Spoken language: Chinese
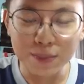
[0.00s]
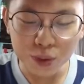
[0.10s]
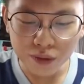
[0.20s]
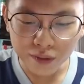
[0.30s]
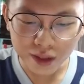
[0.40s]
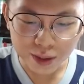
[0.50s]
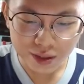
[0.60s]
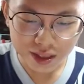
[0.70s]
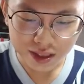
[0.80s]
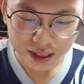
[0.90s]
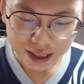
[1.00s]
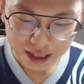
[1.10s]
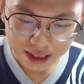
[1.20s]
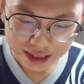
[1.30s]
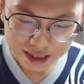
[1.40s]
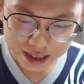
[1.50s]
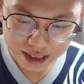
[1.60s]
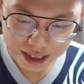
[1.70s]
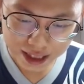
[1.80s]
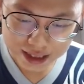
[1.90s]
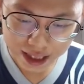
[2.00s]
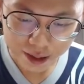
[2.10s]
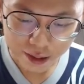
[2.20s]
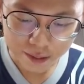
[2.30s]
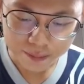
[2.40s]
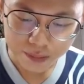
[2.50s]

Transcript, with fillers: 步的方法就是，这里太窄了喽。